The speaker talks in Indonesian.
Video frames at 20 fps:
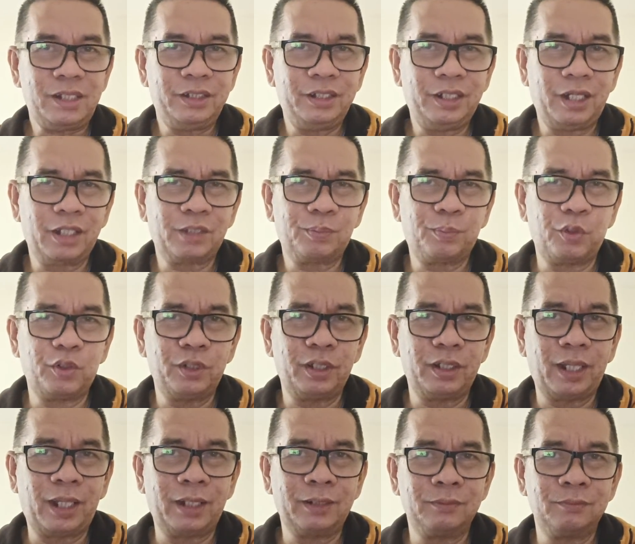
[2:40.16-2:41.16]
direspon
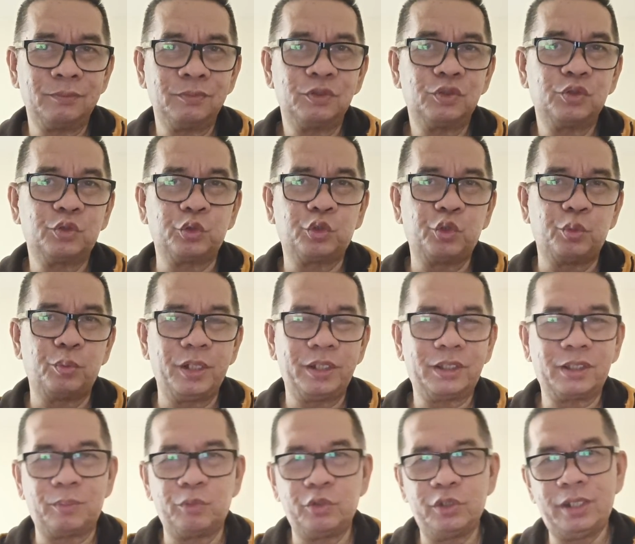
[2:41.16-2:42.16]
dengan 7
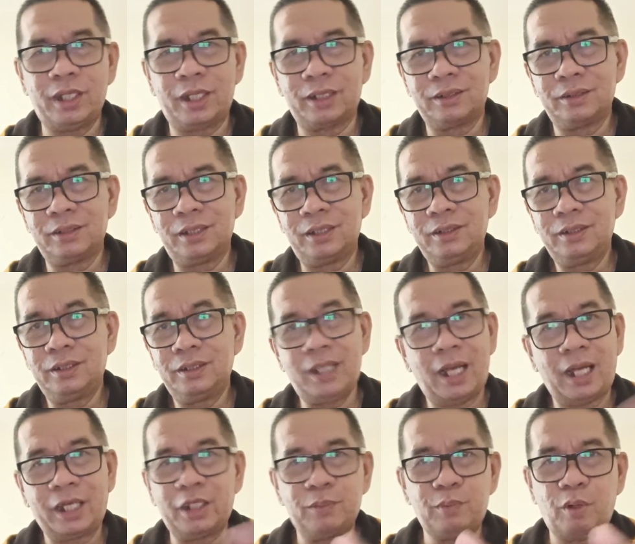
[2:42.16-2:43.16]
menit kemudian ya
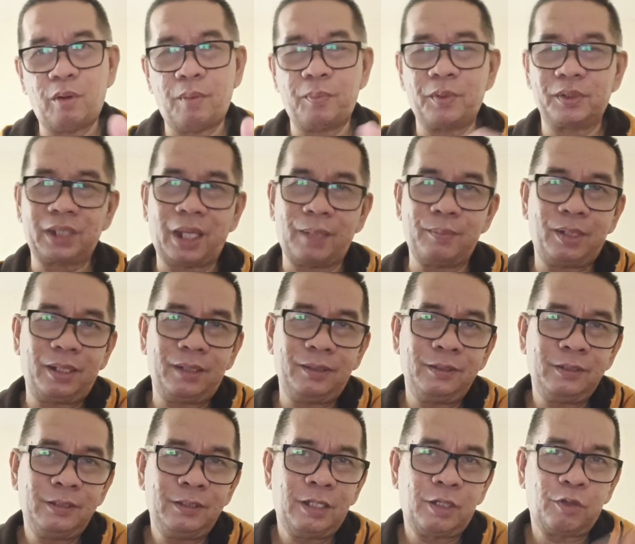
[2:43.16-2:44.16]
di akhir babak
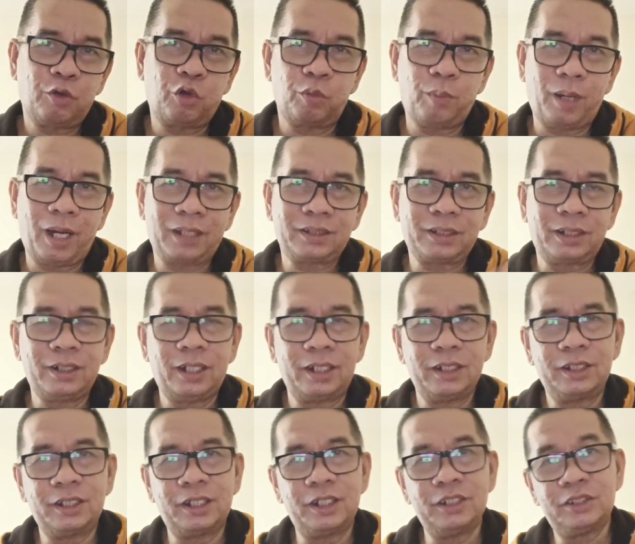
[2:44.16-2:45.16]
pertama gol balasan
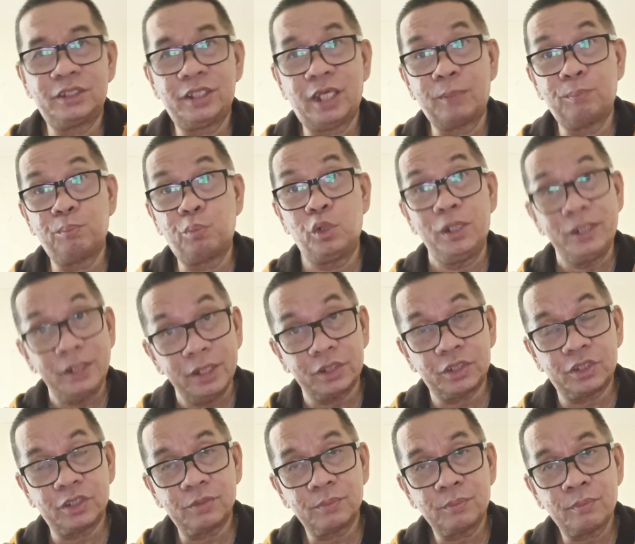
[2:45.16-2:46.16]
dari Christian Pulisic
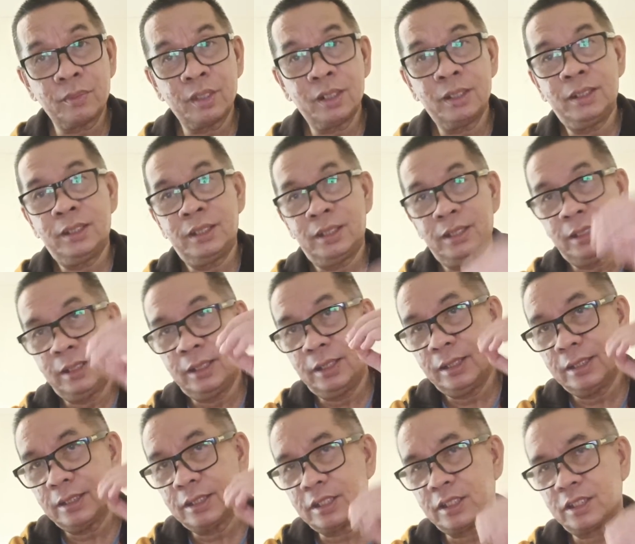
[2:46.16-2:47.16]

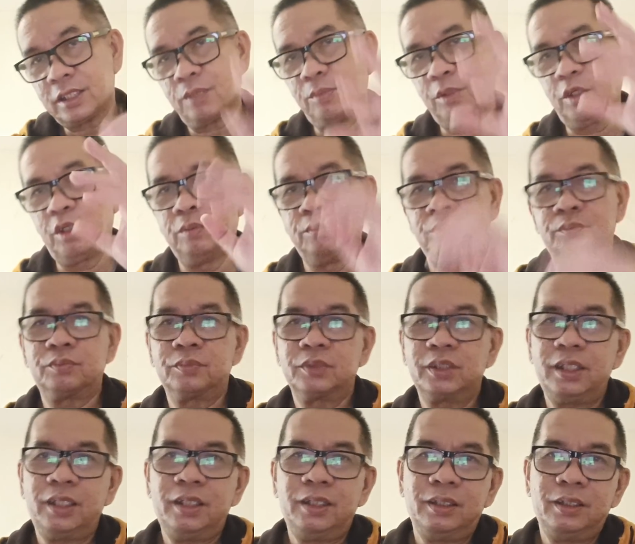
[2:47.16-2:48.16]
sebelum
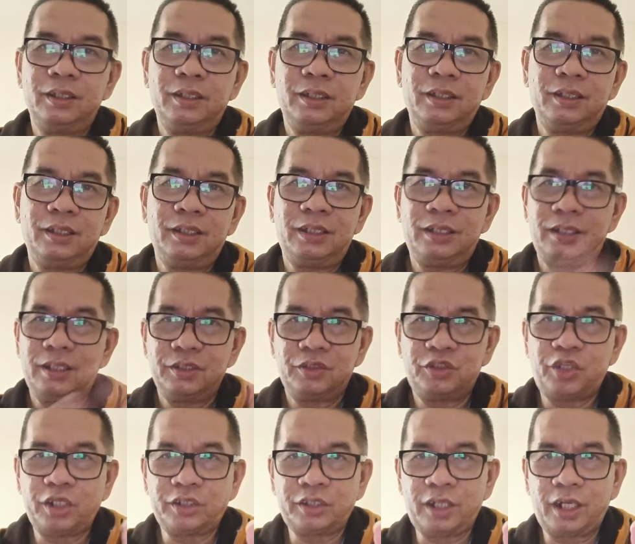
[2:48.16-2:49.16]

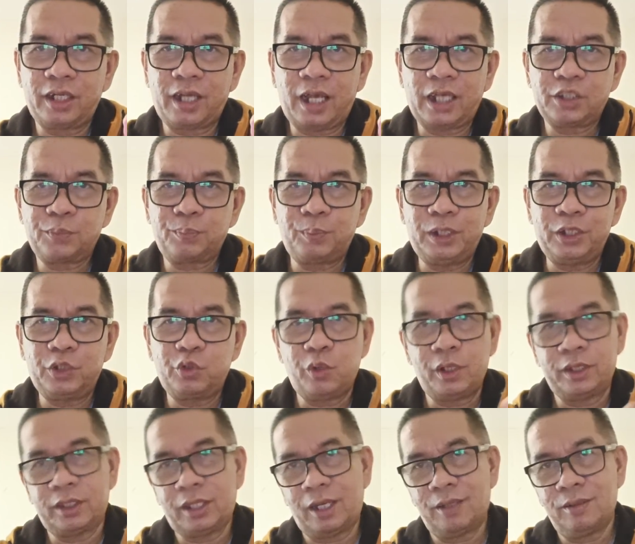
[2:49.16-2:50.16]
Cesar
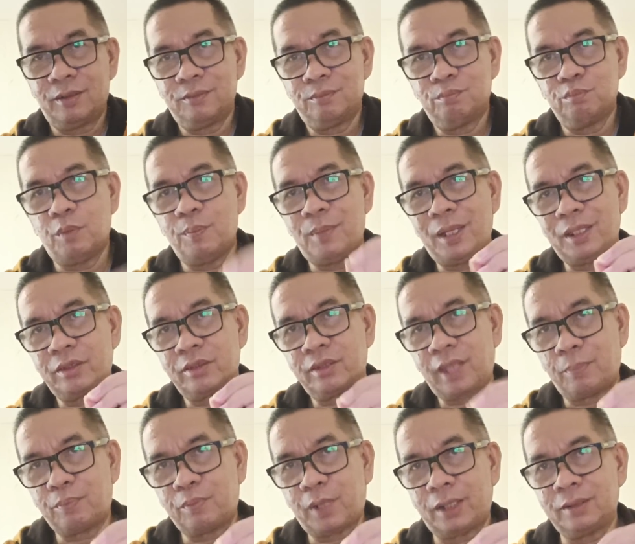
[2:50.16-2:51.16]
Aspilicueta
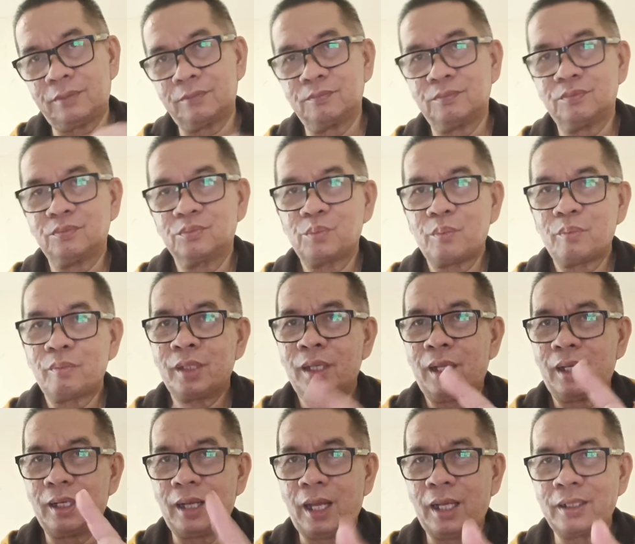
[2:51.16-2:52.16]
memantapkan
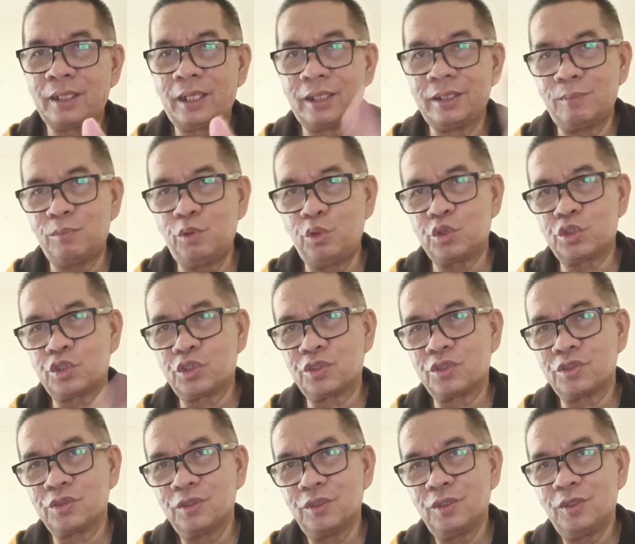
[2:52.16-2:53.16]
Langka The
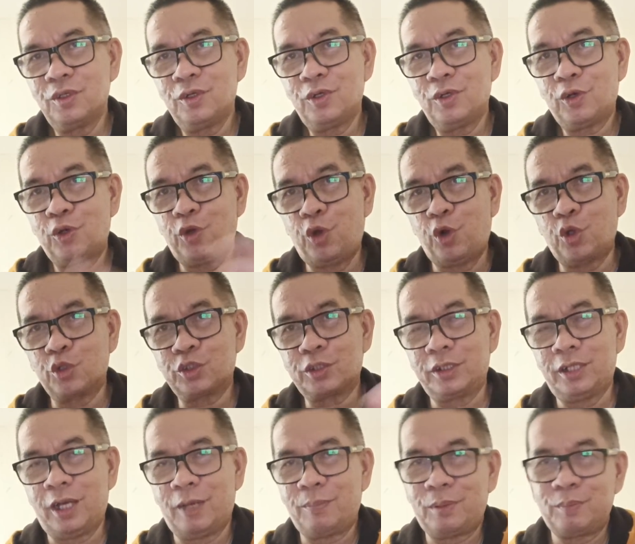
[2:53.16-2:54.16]
Blues lolos
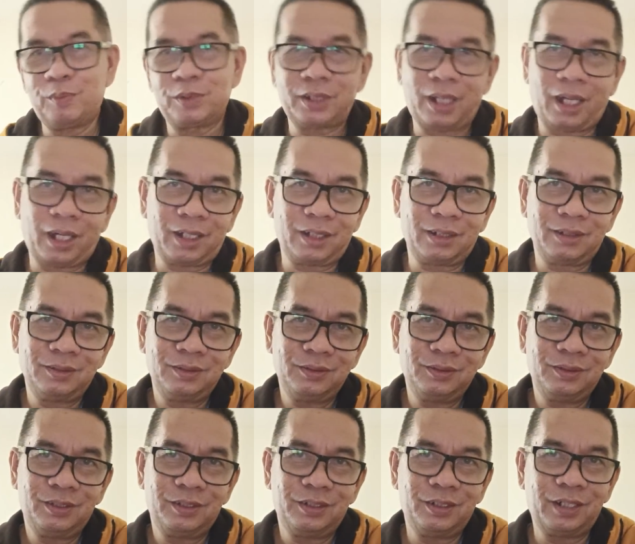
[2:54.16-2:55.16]
ke delapan besar
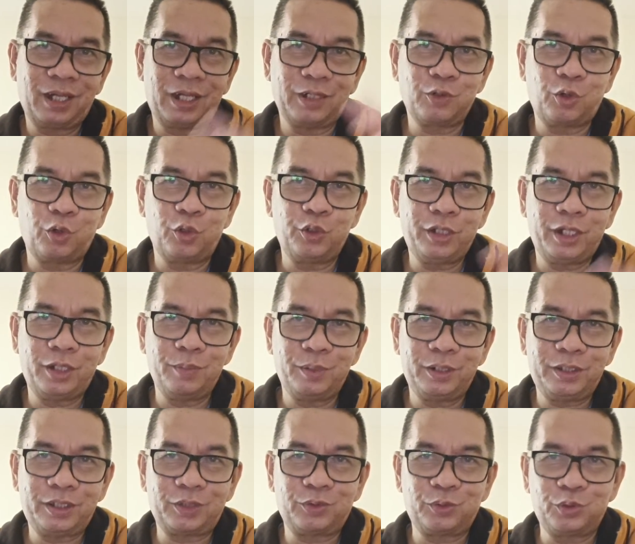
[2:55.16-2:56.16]
dengan gol dia di
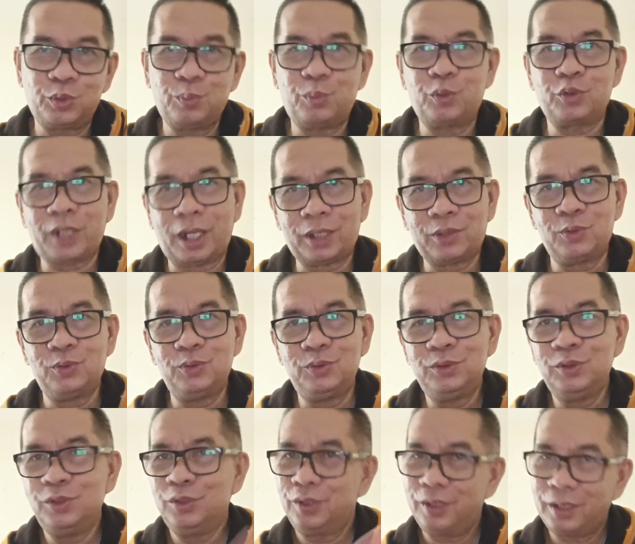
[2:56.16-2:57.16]
menit ke-71
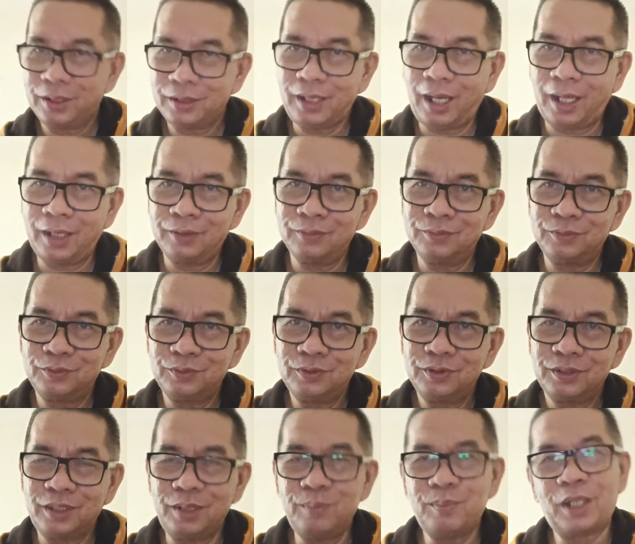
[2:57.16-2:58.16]
dan
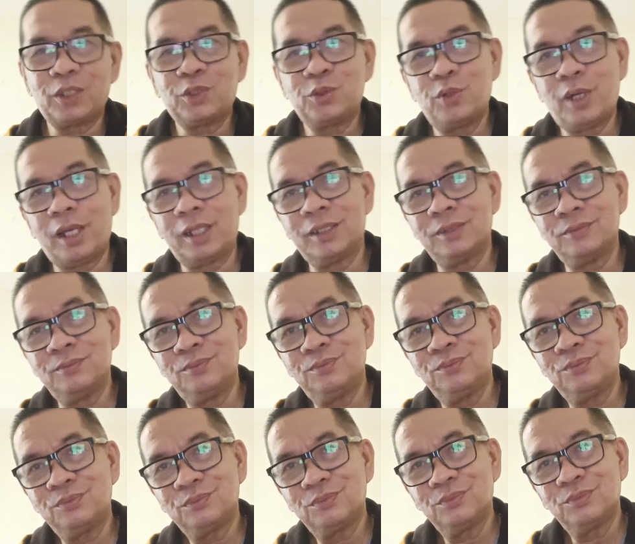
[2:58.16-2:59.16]
tim asuhan
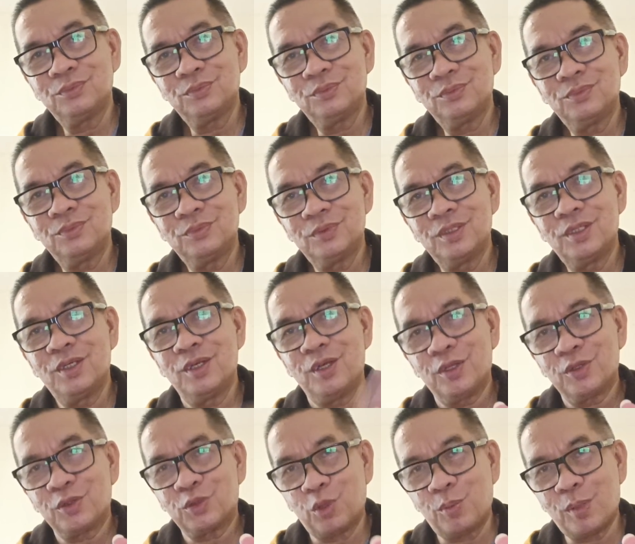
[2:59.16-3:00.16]

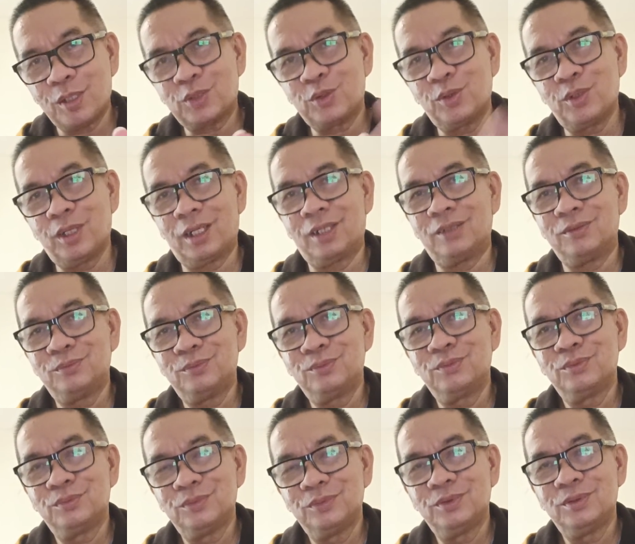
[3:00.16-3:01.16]
Thomas Tuchel
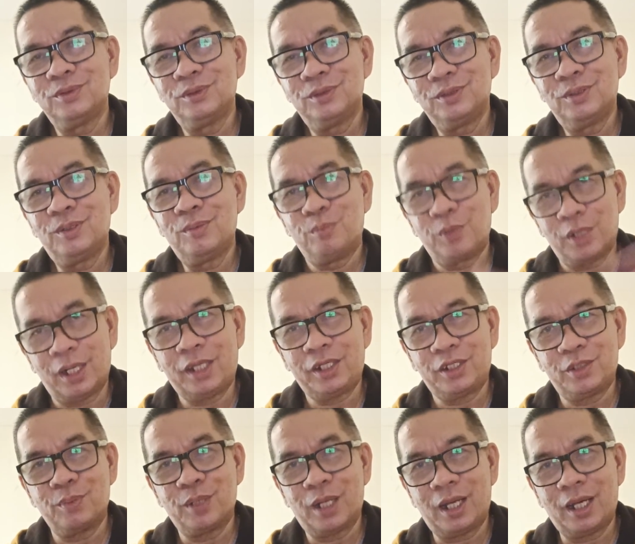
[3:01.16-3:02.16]

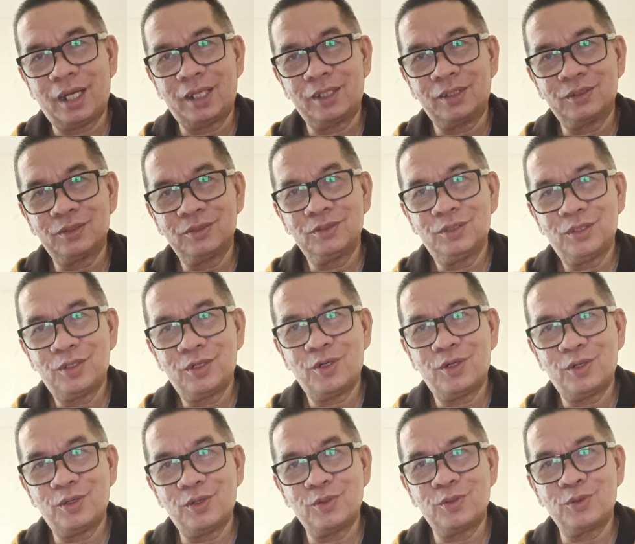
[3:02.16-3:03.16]
meraih kemenangan
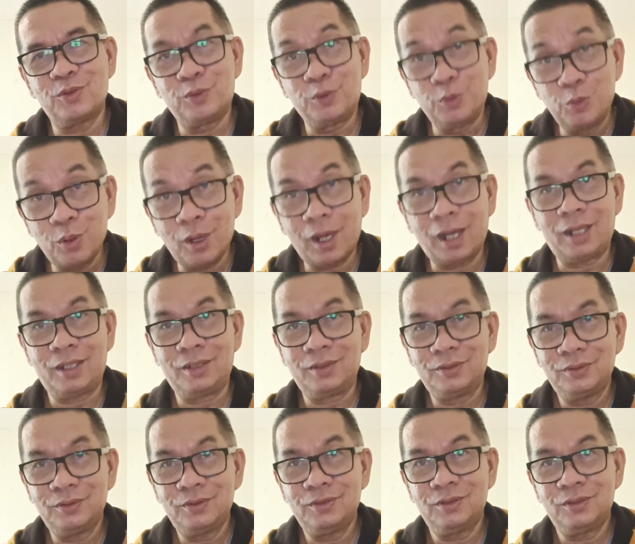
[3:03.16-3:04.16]

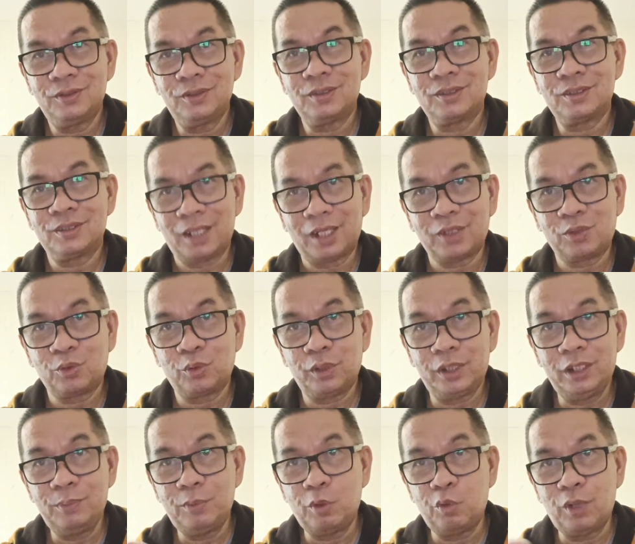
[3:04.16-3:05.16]

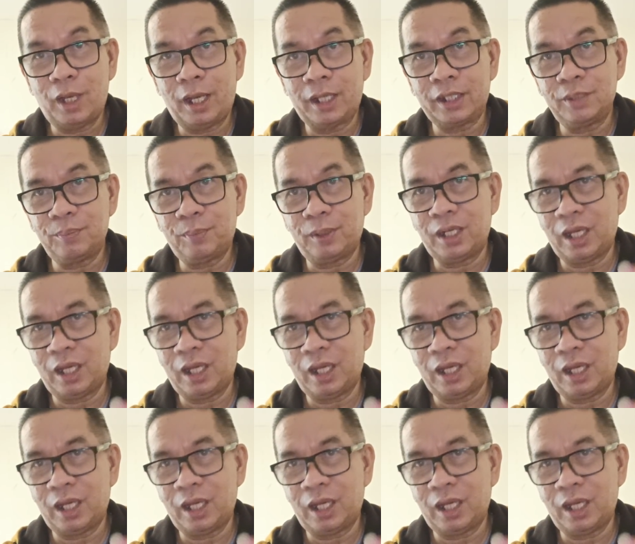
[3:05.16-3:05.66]
2-1. Ini mengulangi